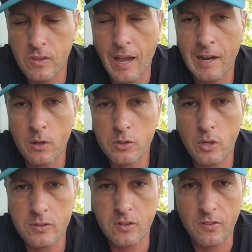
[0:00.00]
Thailand
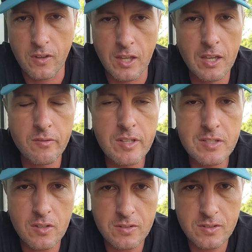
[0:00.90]
hat das
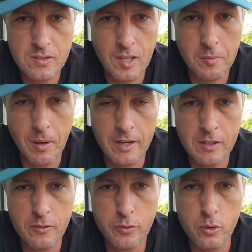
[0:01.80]
E-Visa-System
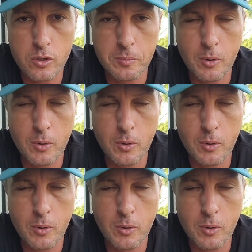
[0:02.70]
eingeführt.